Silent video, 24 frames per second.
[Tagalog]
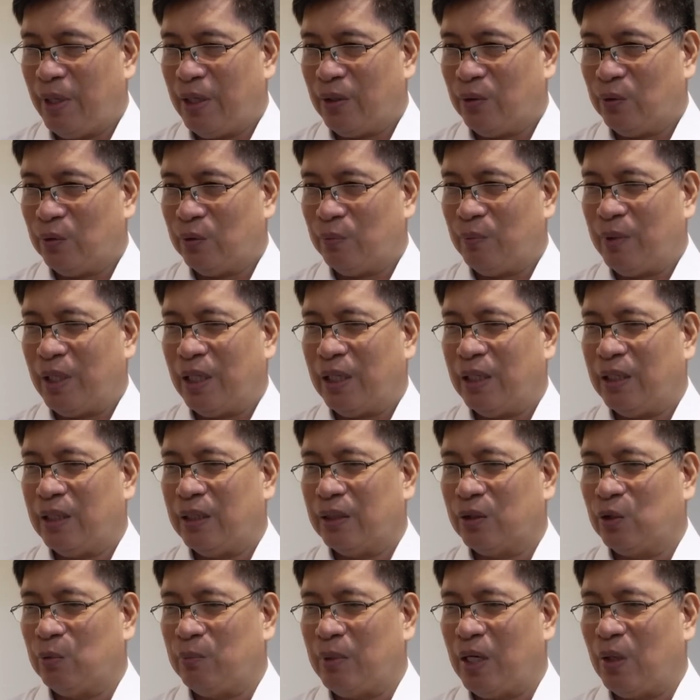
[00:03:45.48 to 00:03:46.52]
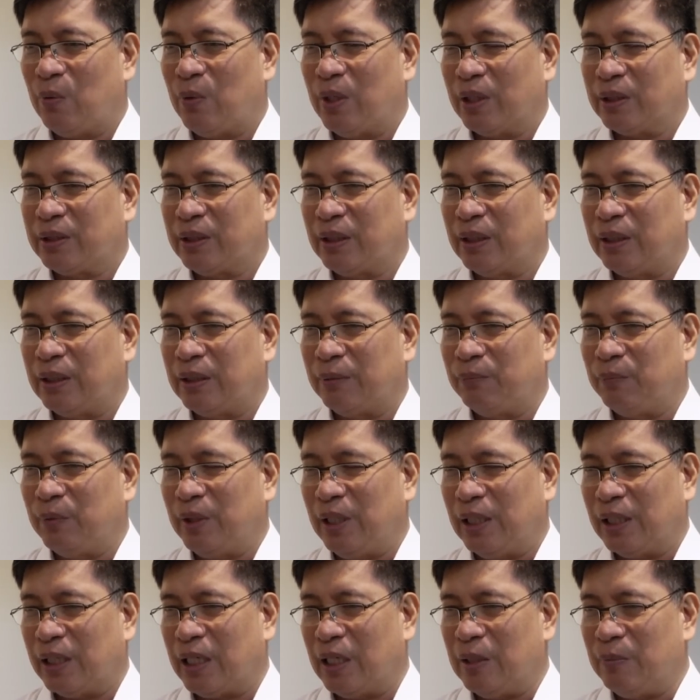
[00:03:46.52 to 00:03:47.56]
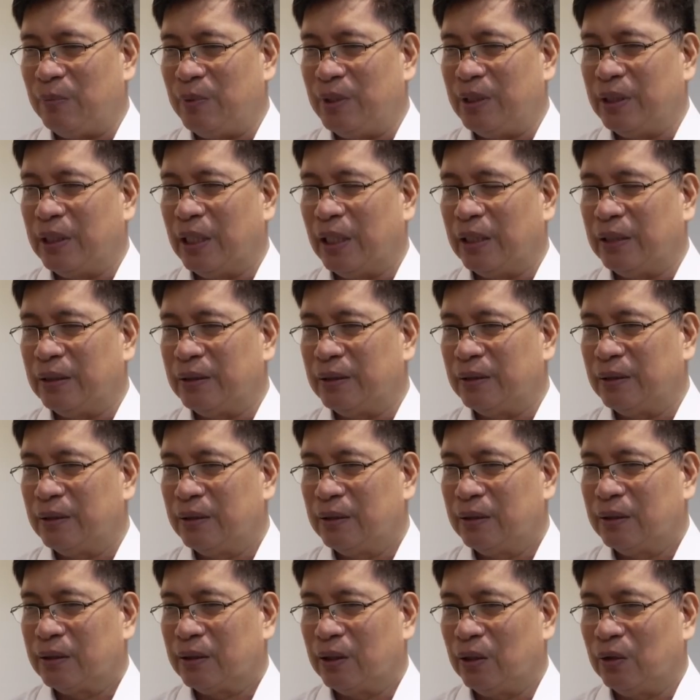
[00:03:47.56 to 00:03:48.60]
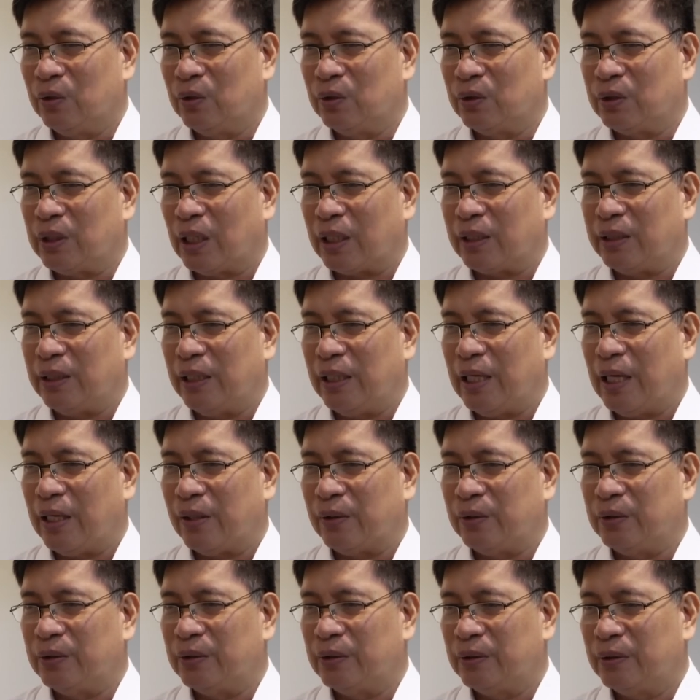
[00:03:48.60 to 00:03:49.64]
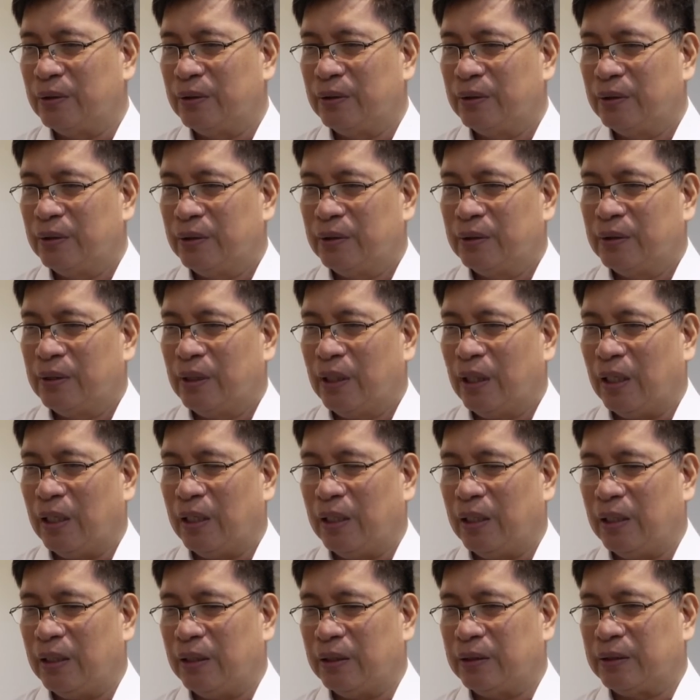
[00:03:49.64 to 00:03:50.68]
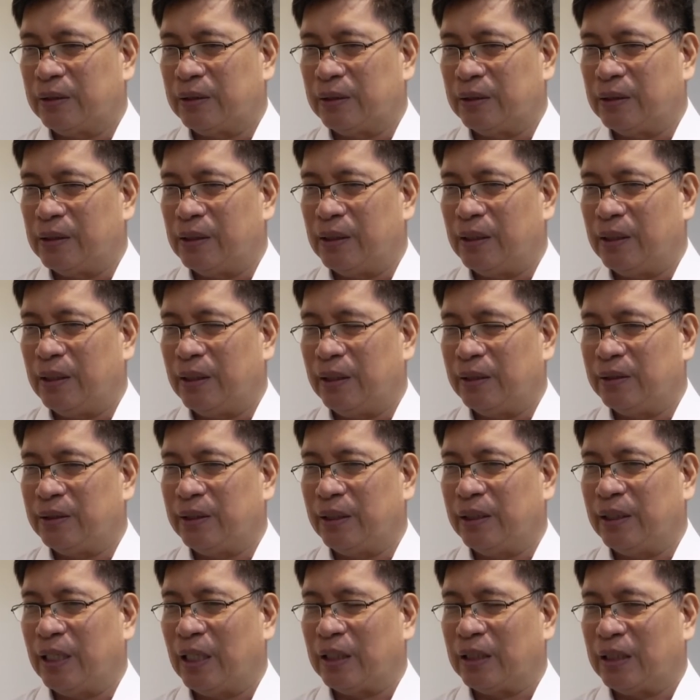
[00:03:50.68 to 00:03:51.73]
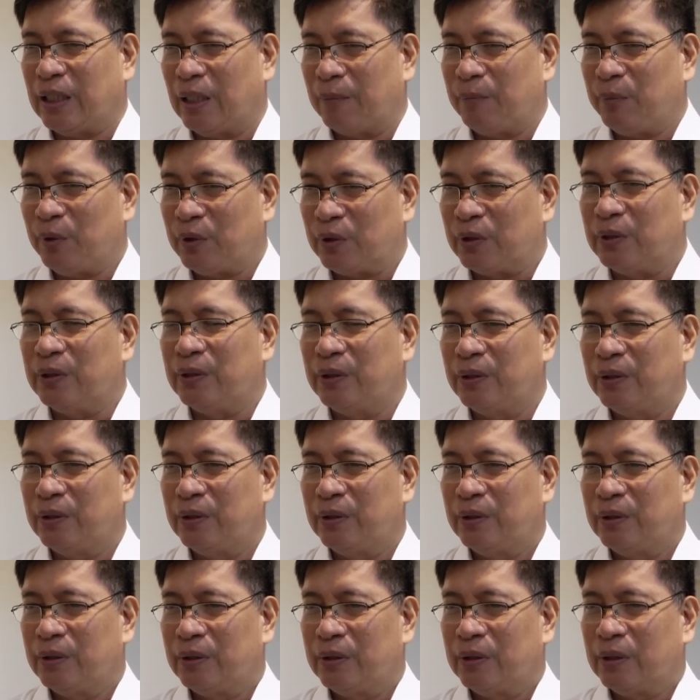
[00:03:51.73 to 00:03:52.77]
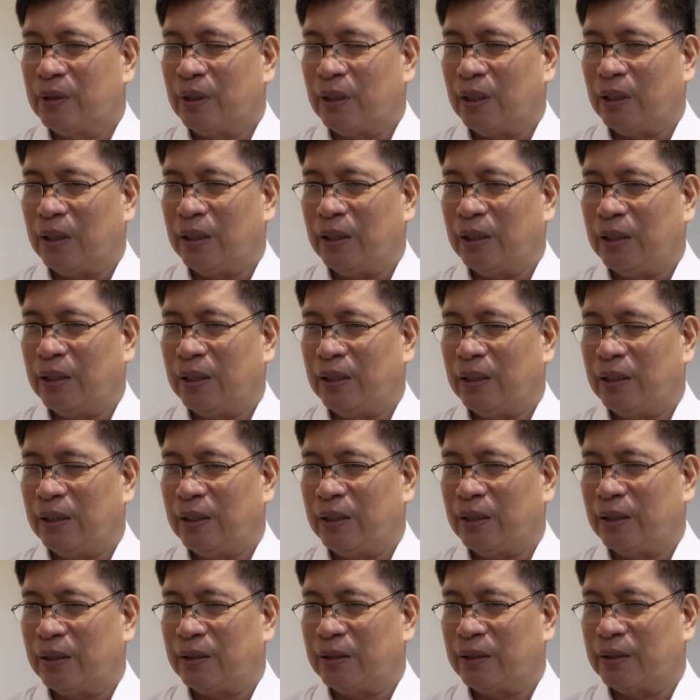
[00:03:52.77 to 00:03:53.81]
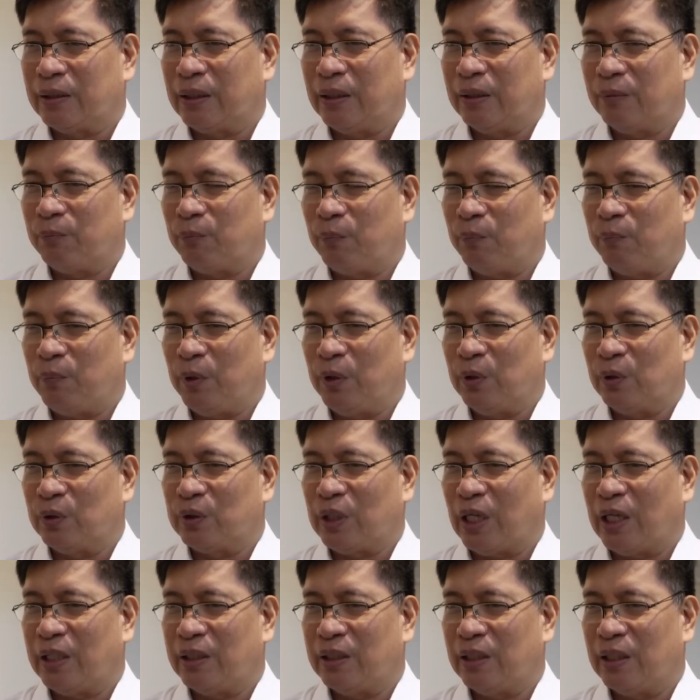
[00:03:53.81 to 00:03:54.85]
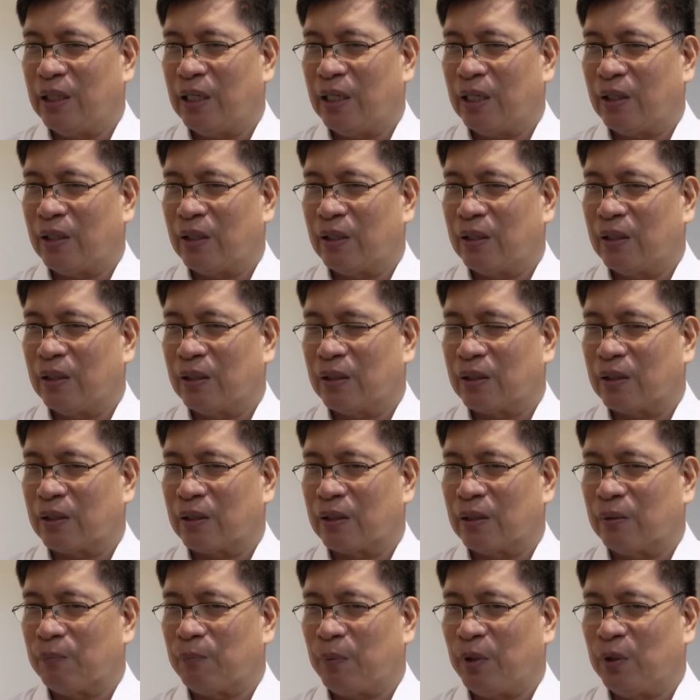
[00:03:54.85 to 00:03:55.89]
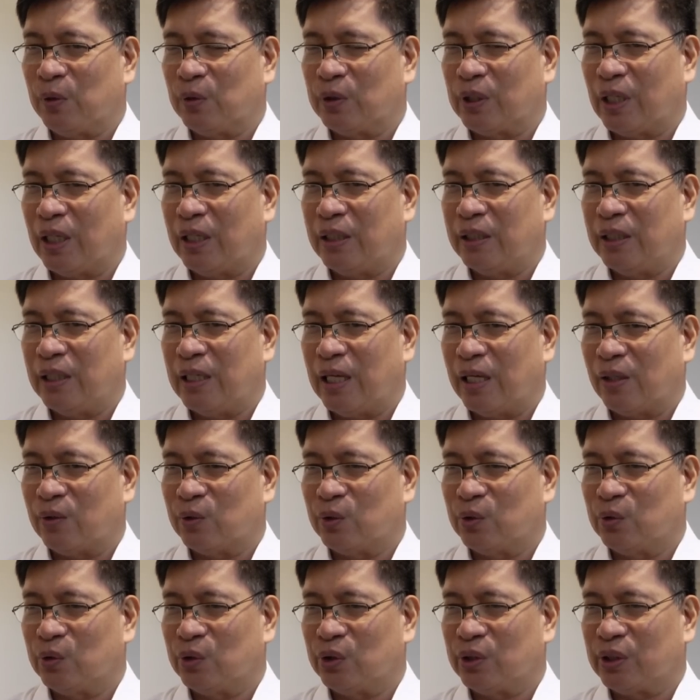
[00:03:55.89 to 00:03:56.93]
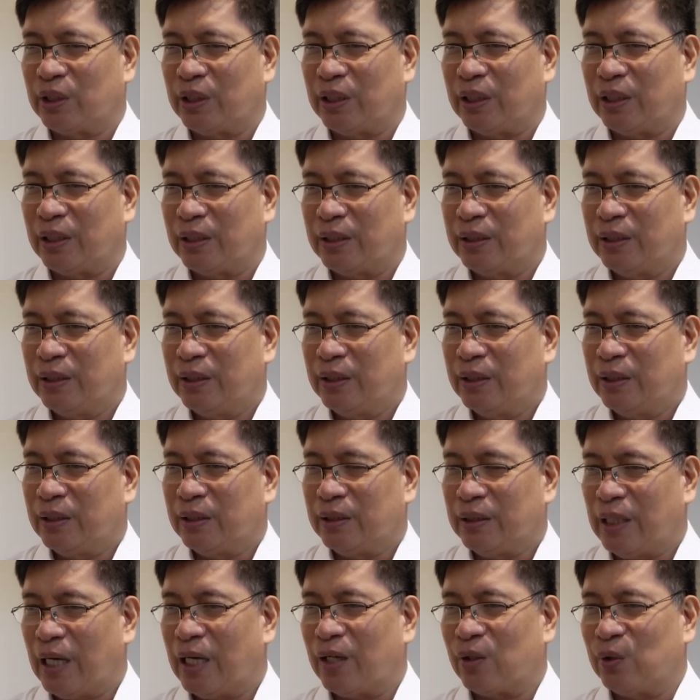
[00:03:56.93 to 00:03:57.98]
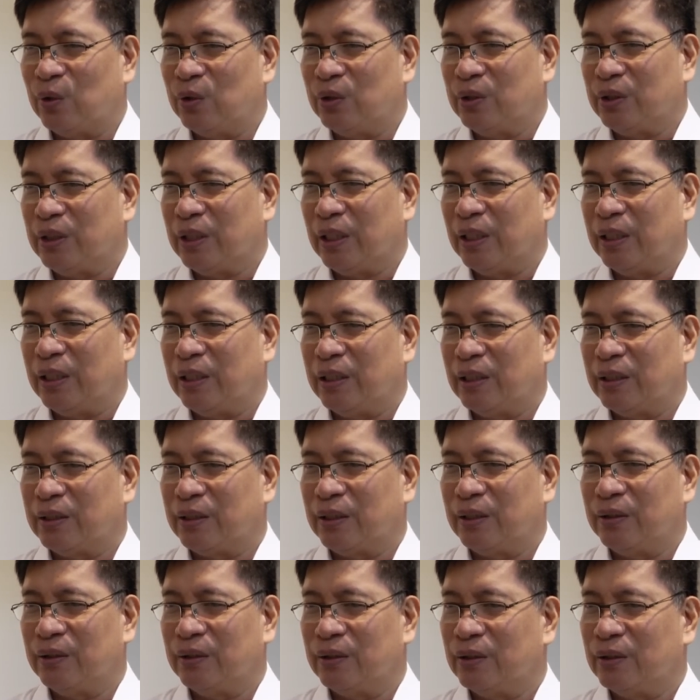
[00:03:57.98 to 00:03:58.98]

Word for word: merong mga tumawag sa ilang kaibigan, kinontak nila ako at uh, sinet up ito uh, pinuntahan nila pinuntahan nila ako dun sa Dako na,